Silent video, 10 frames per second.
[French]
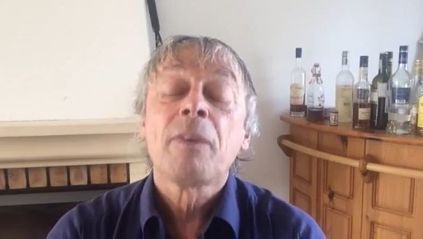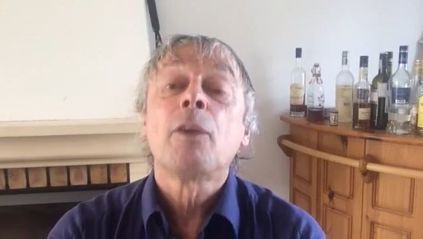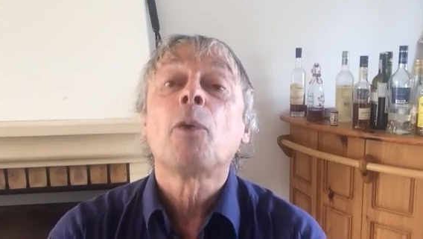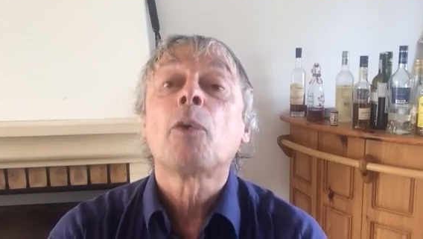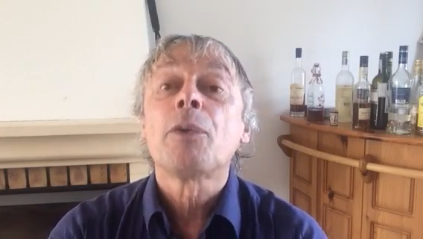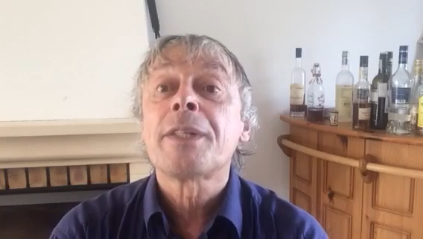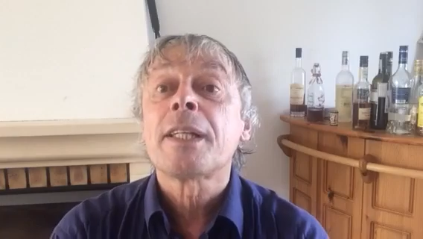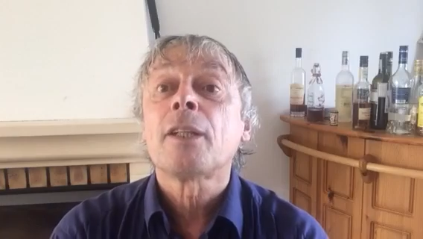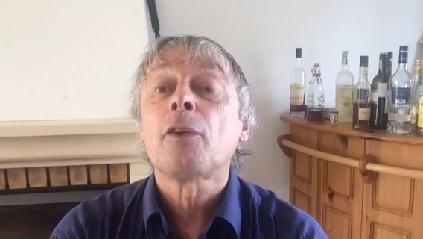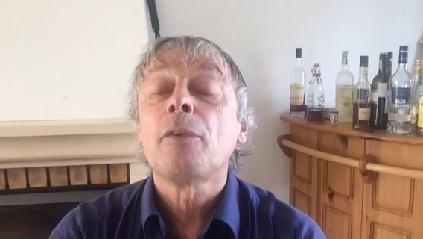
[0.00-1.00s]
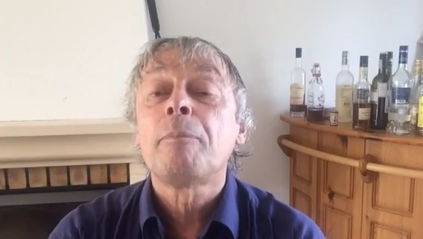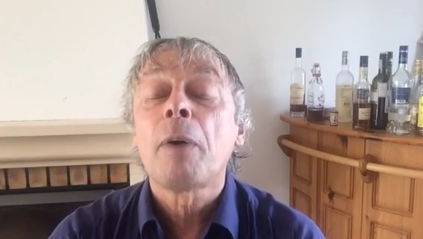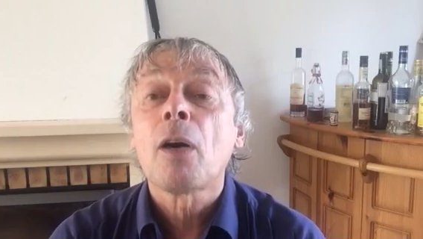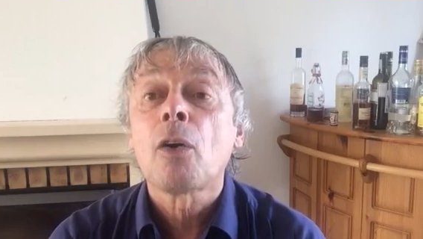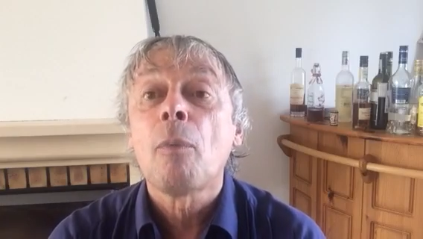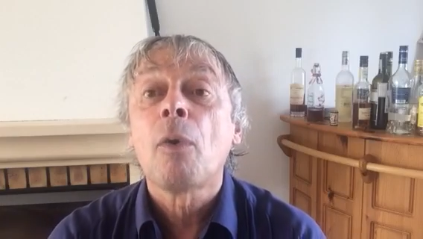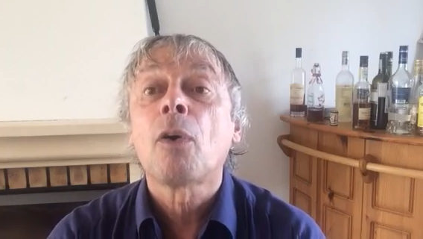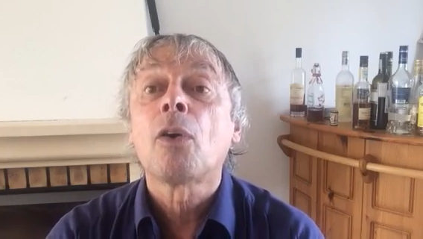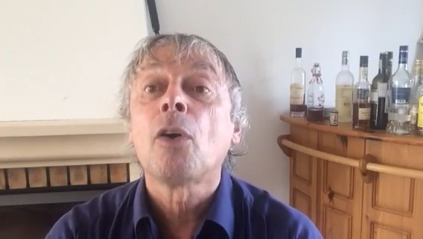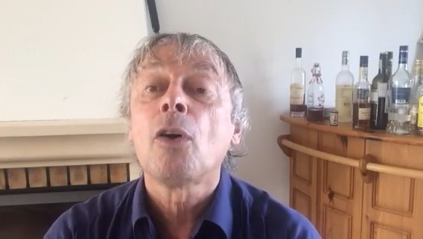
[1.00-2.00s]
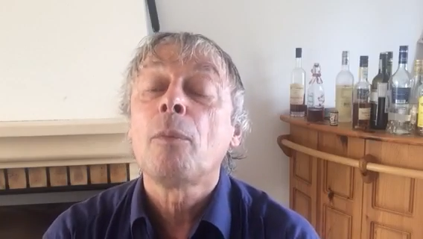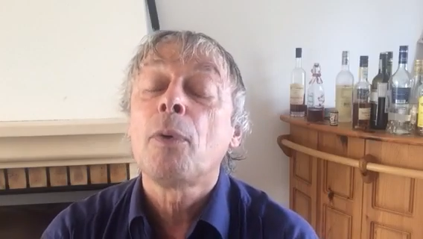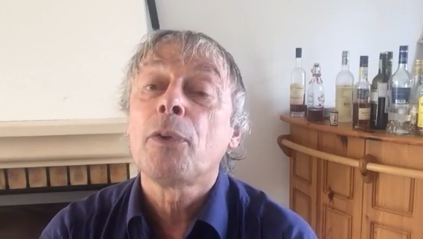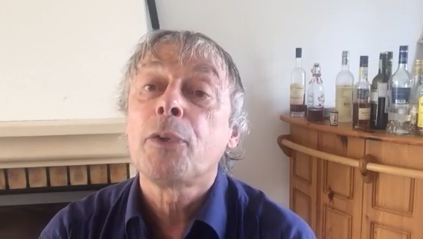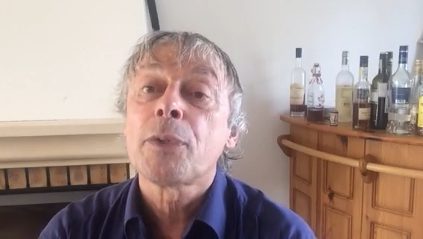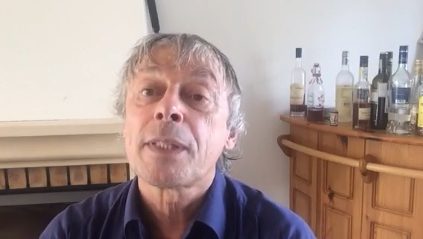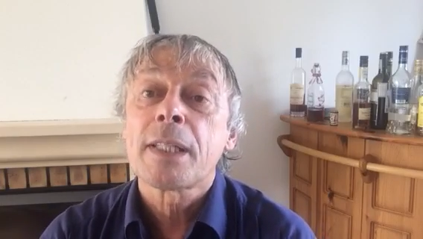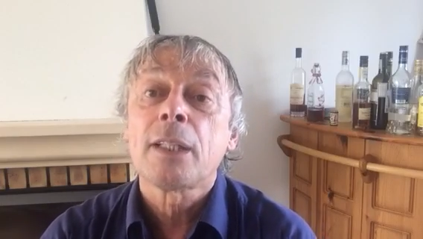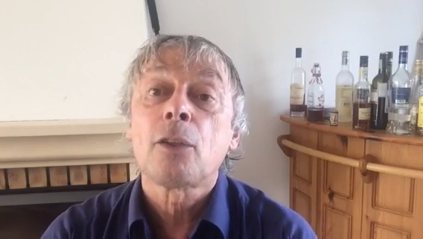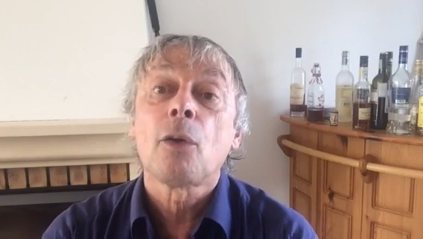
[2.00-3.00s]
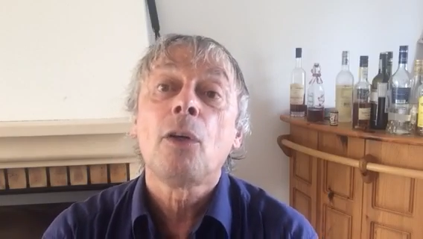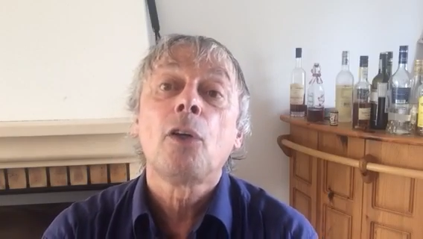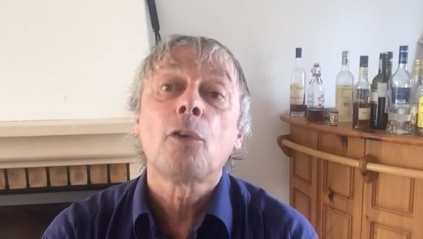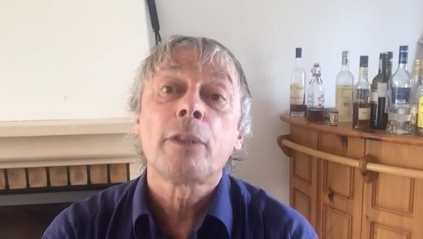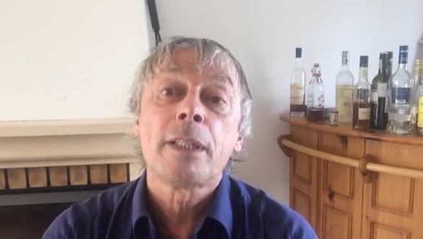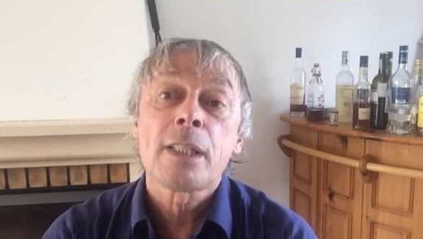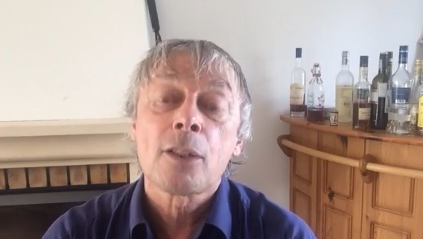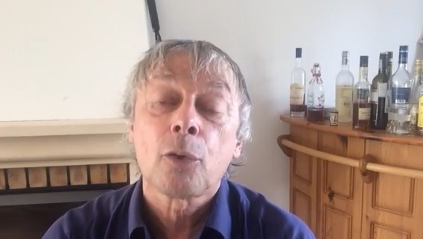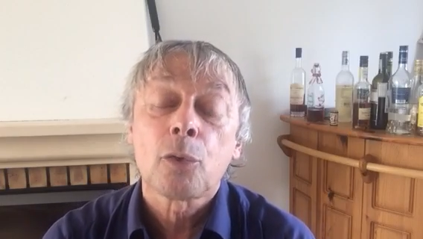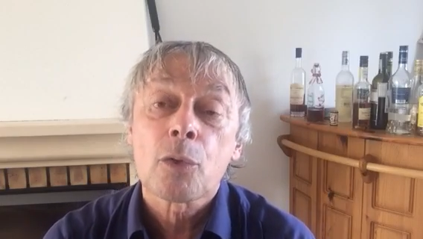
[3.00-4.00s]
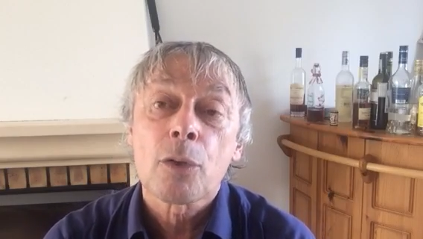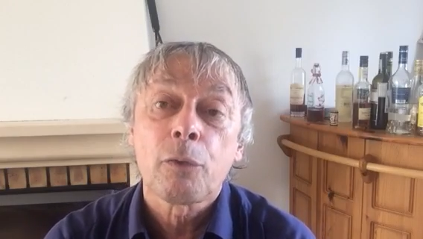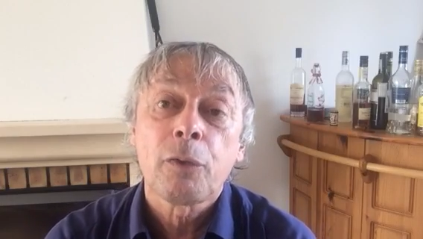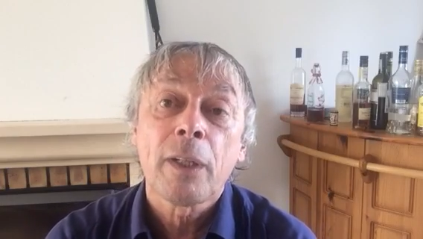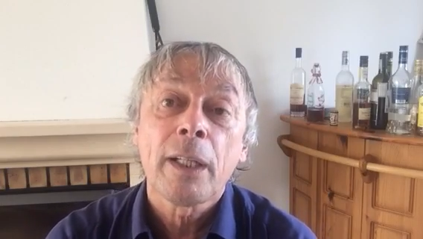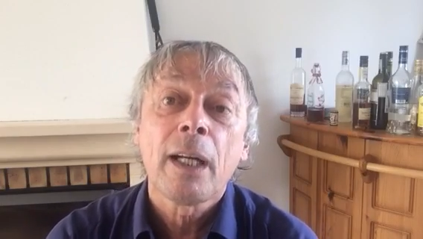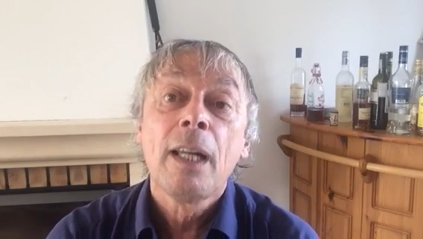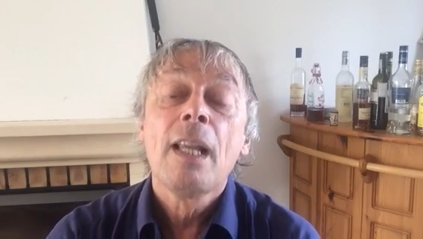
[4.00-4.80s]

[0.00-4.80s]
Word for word: Donc on ne s'étonne pas comme en club de cette lente descente aux enfers